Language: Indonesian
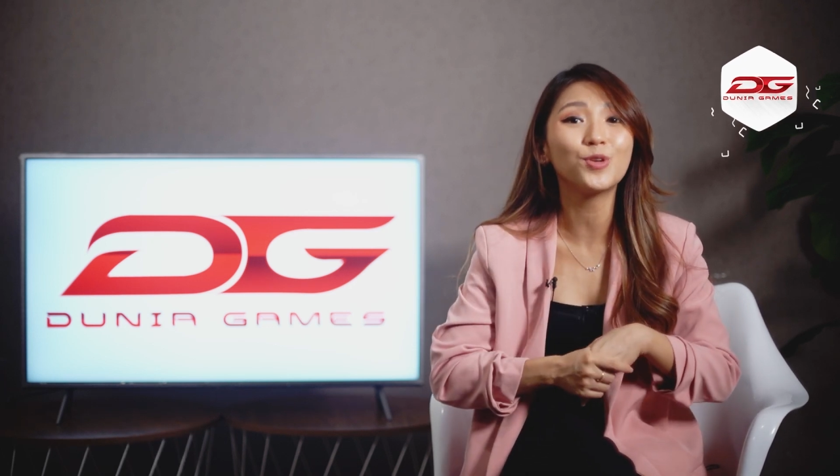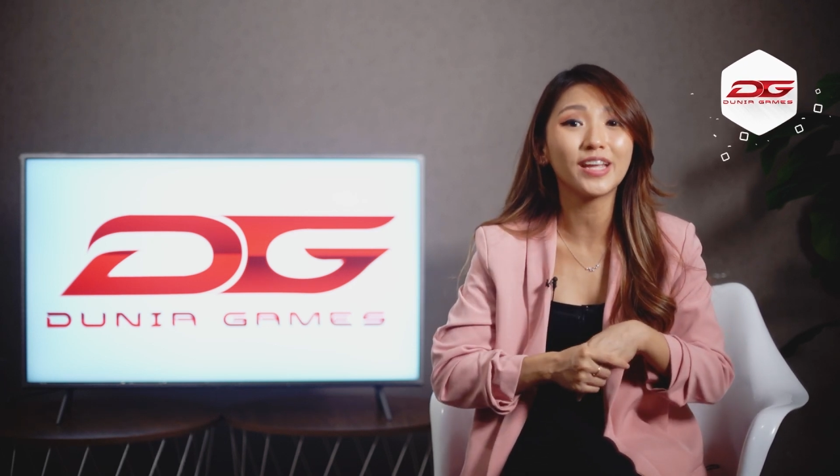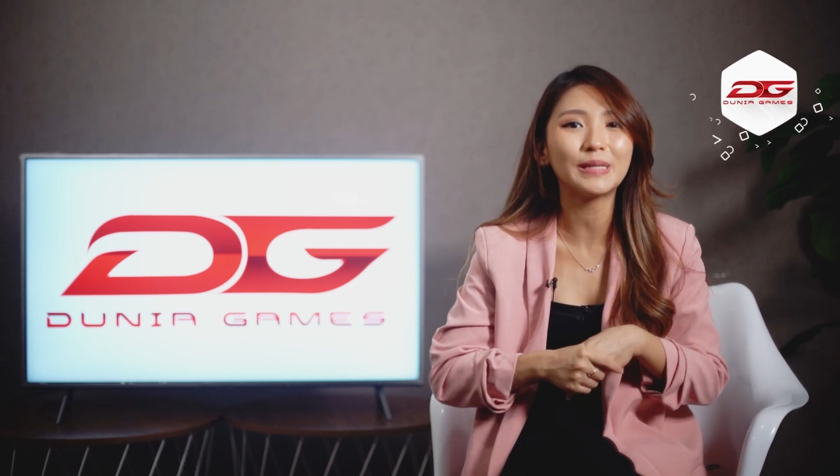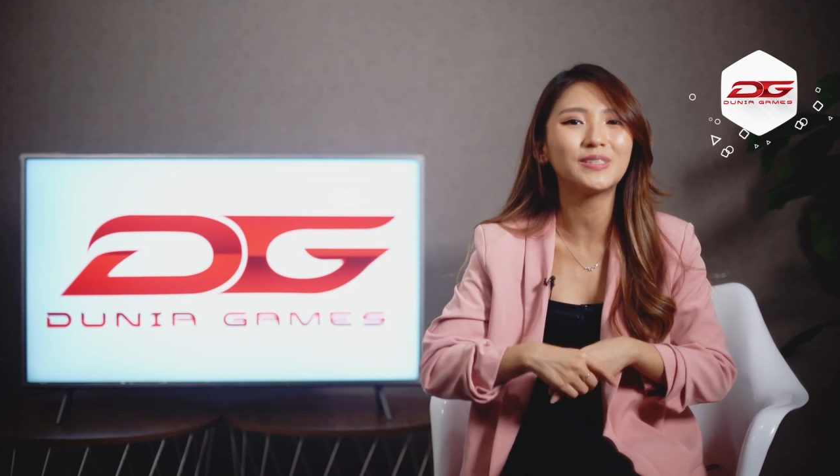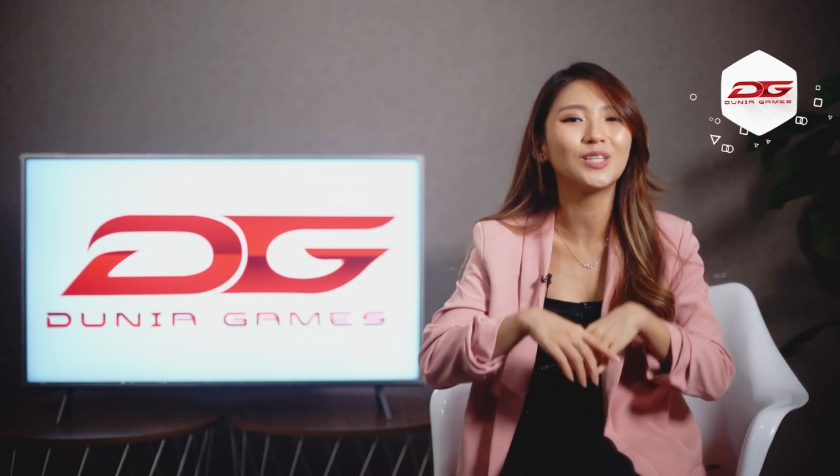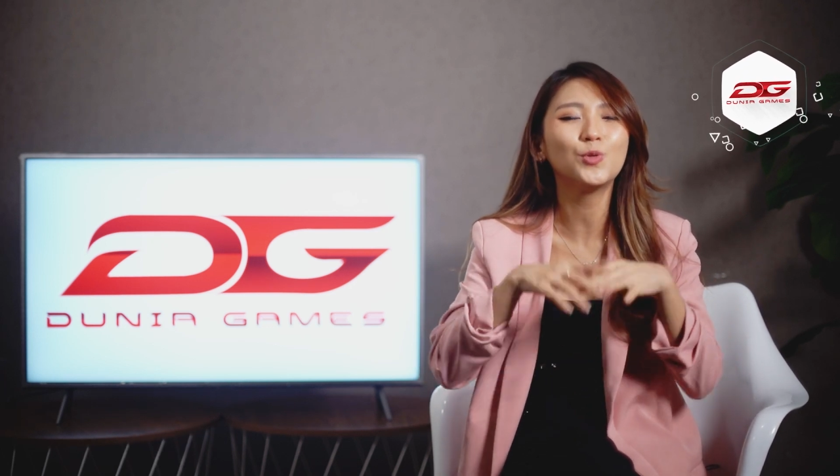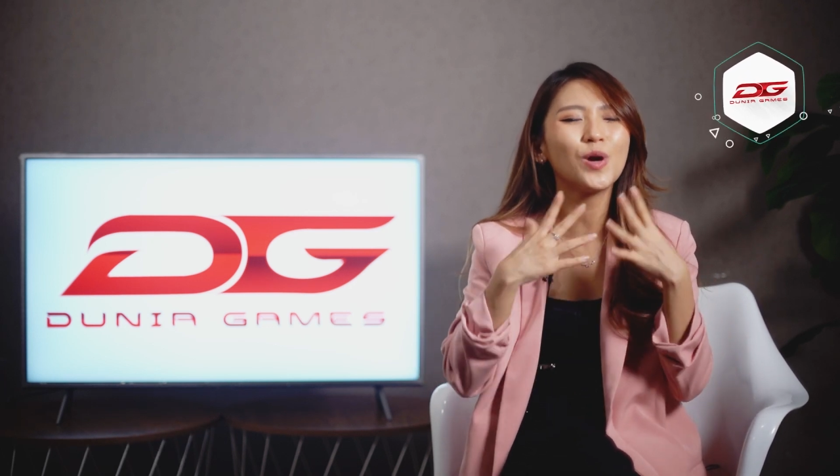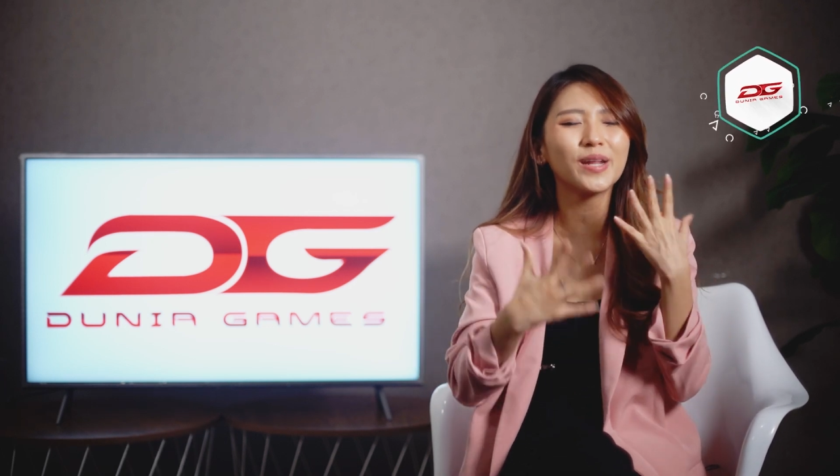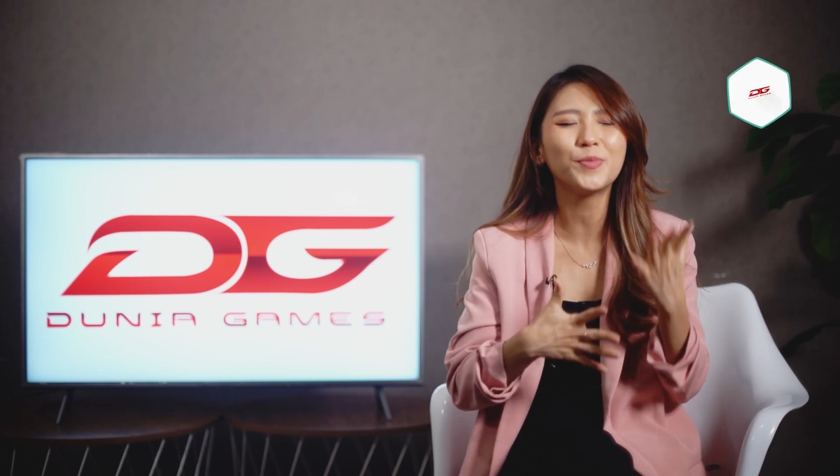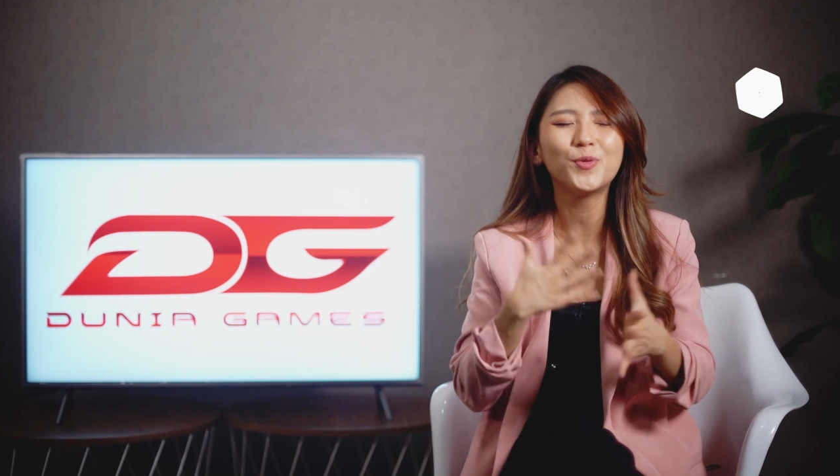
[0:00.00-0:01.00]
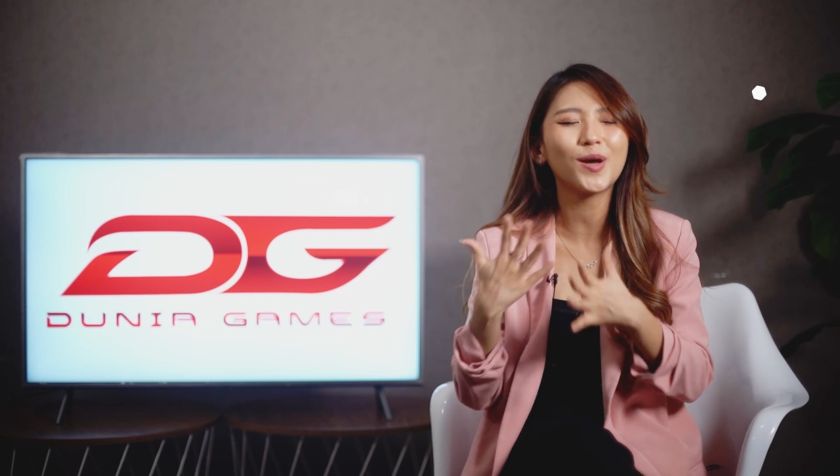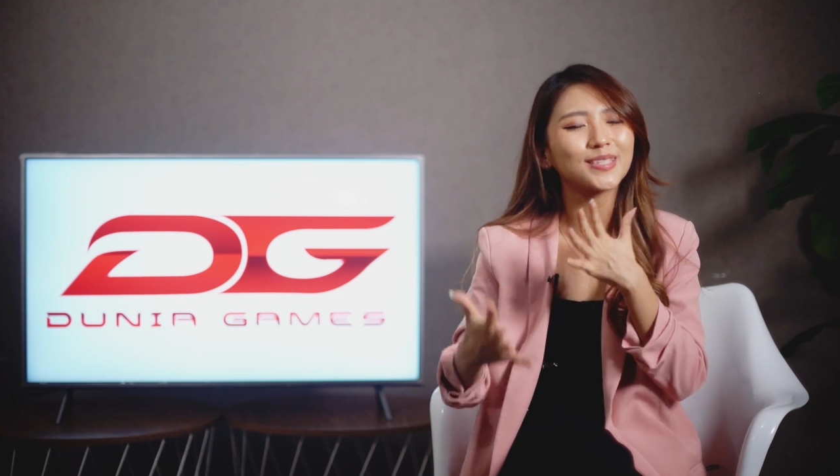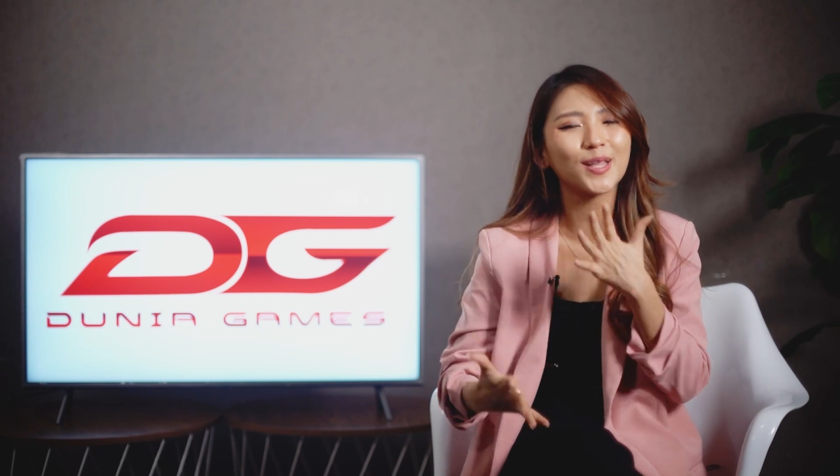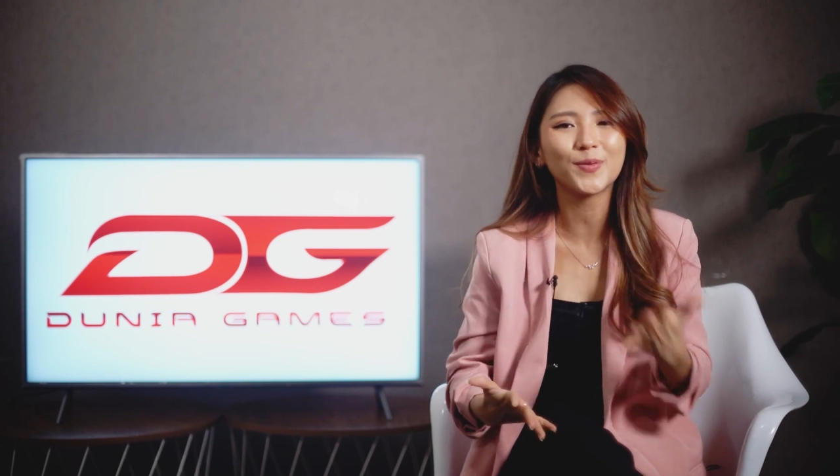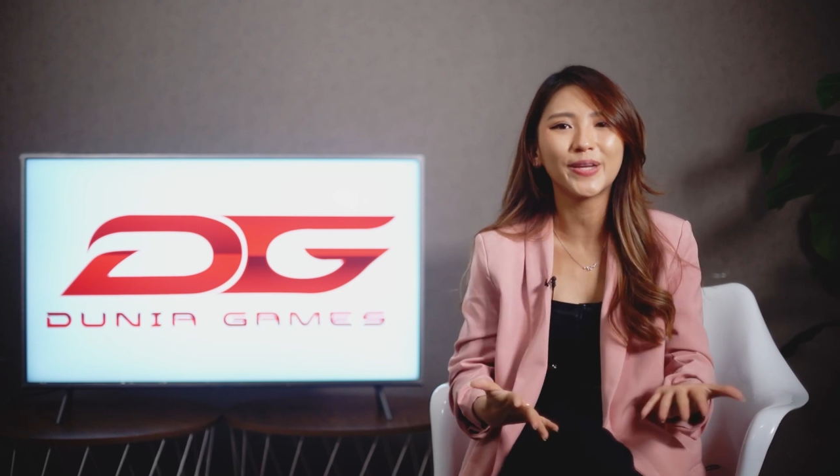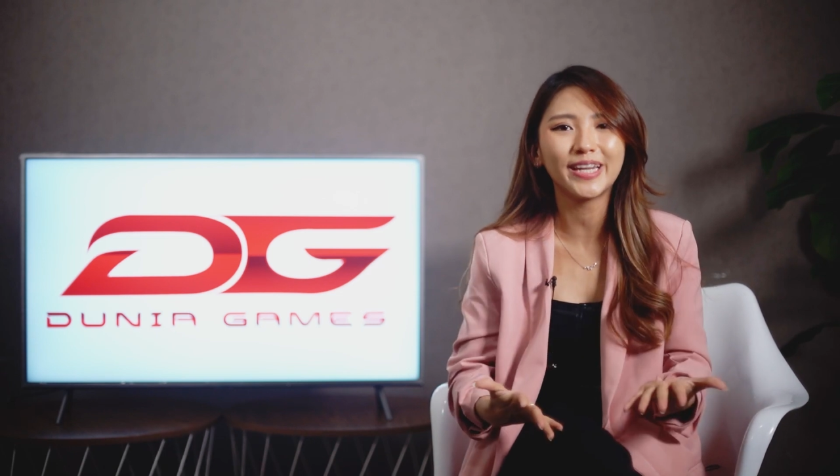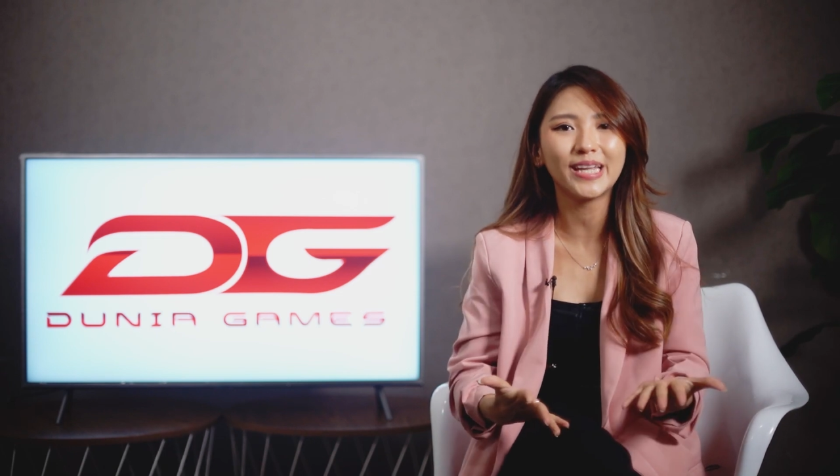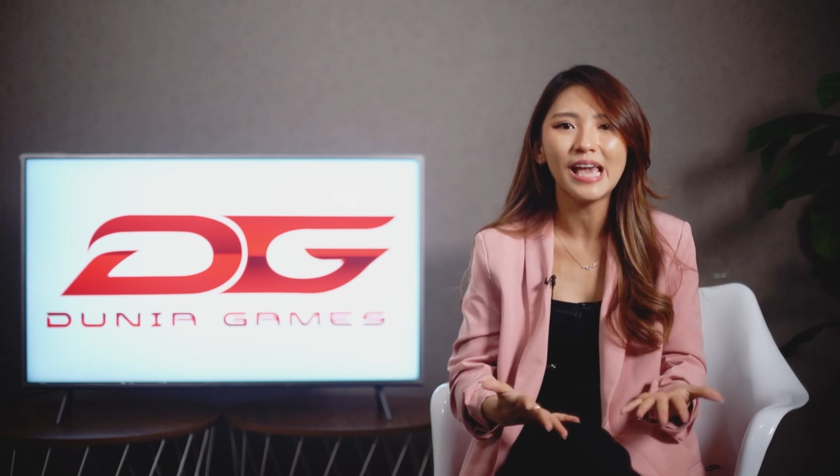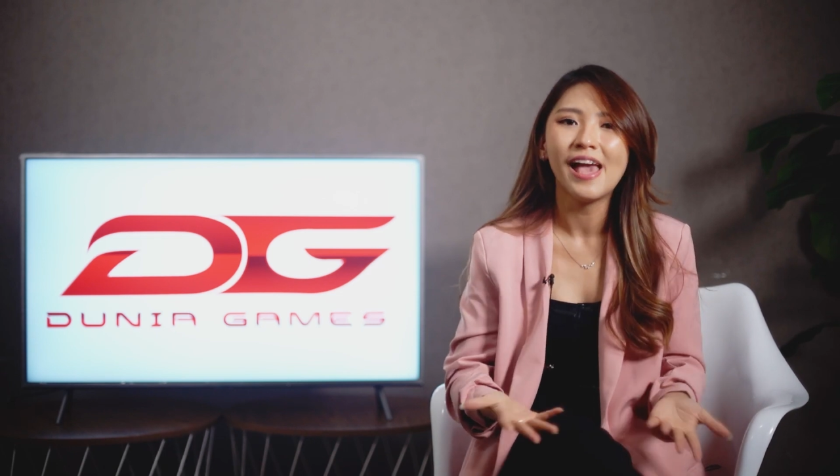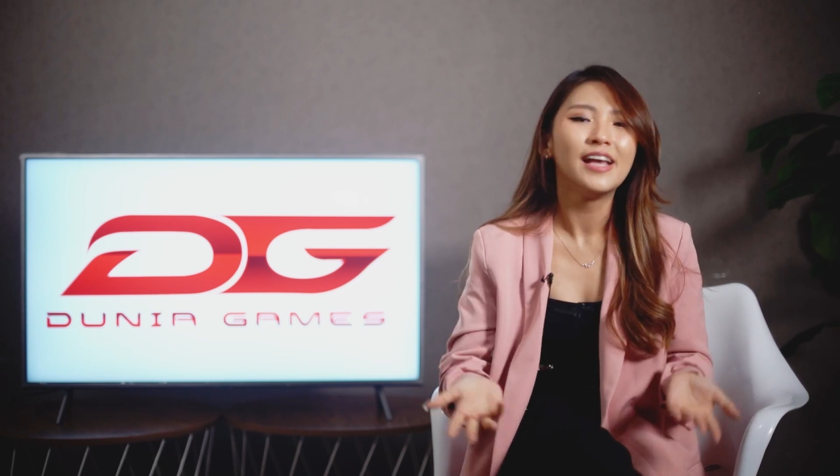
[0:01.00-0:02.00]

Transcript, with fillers: Dunia Games di 2021 ini.